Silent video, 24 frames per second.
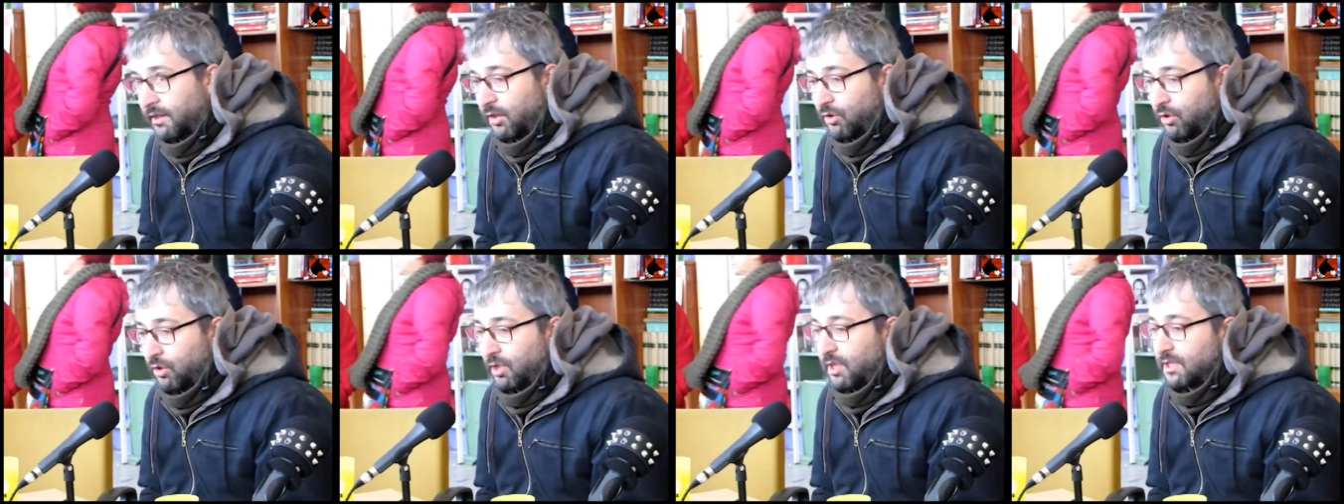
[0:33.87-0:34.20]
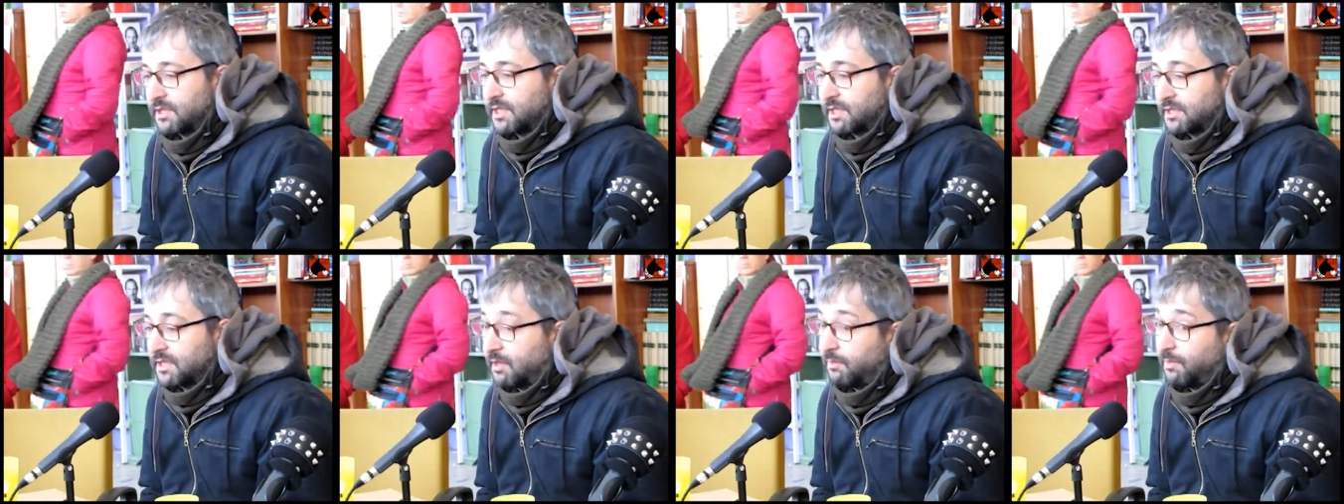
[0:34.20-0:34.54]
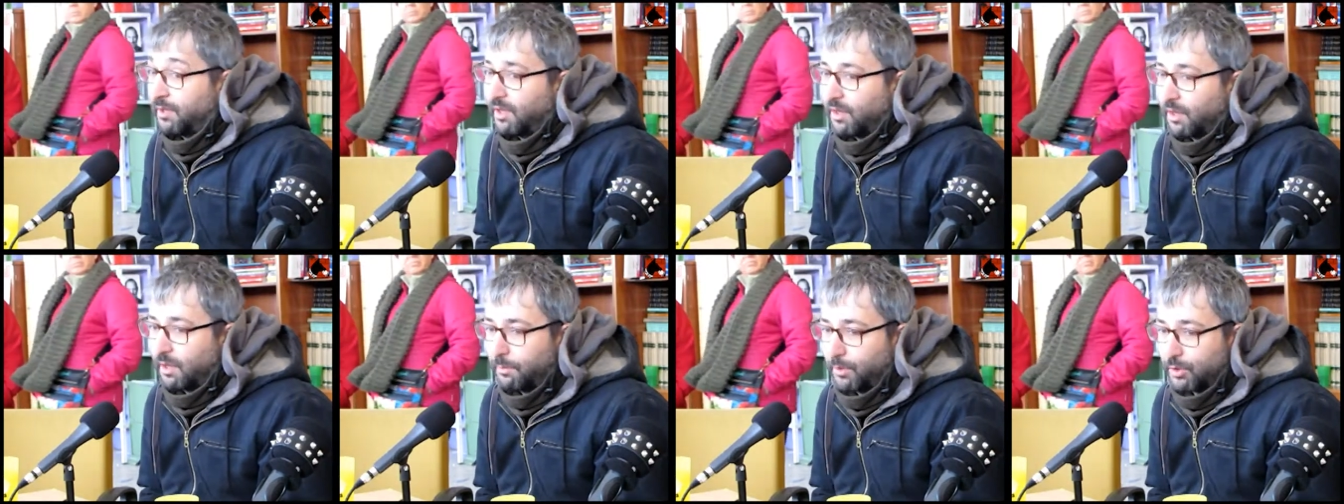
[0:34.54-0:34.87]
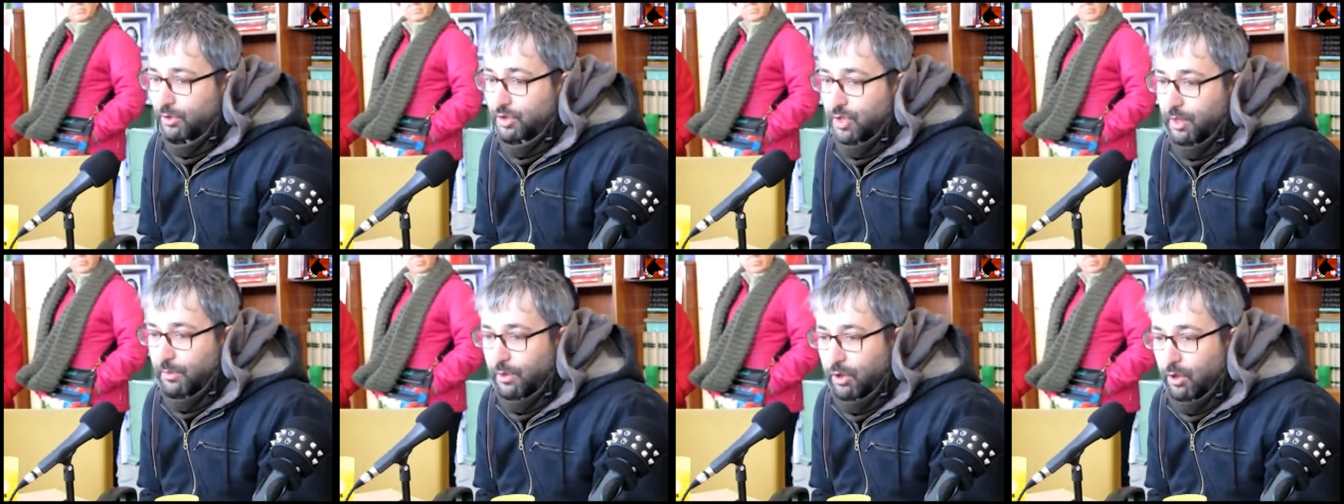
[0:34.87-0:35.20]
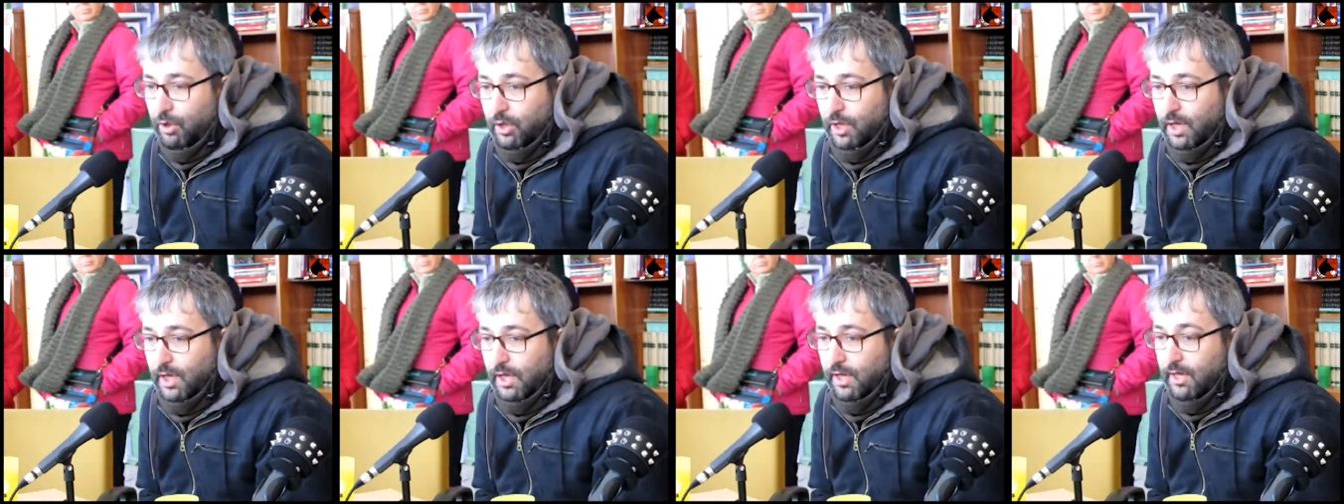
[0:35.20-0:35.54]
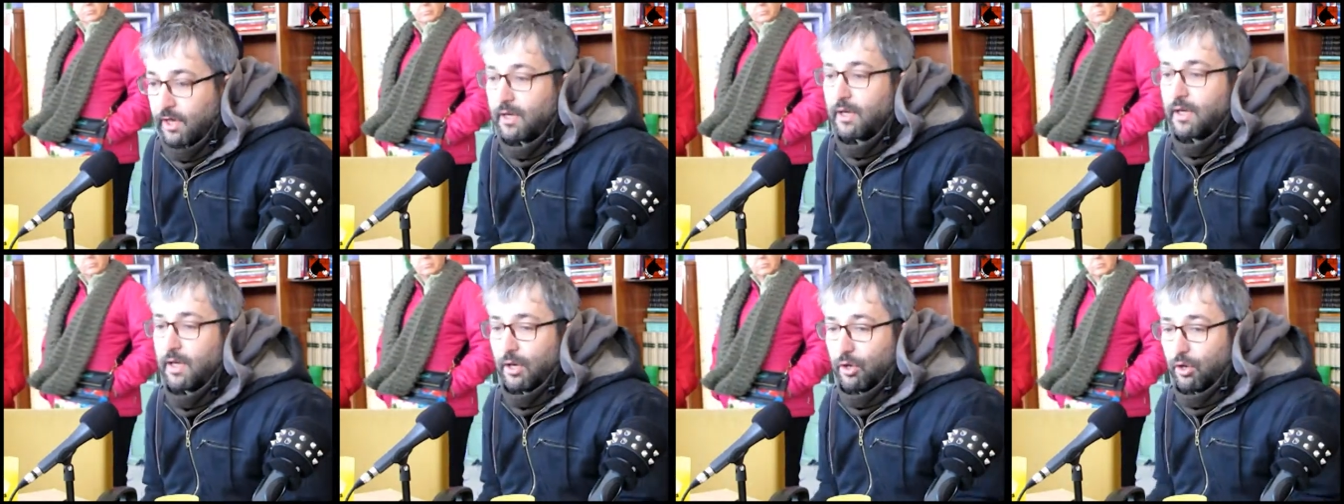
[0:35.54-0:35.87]
y entonces desde el principio se vio
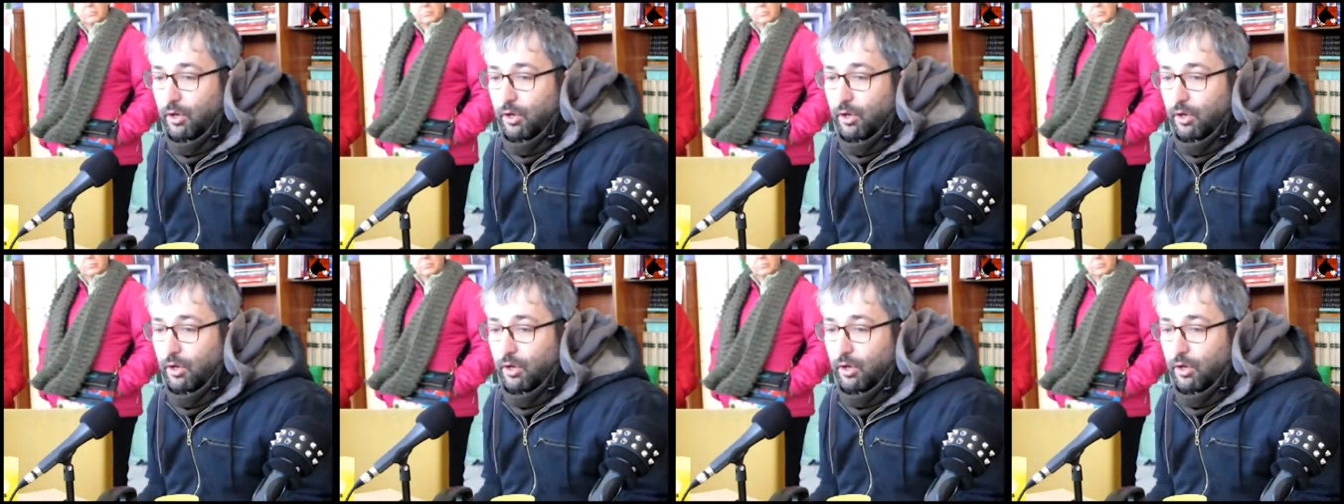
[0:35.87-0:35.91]
que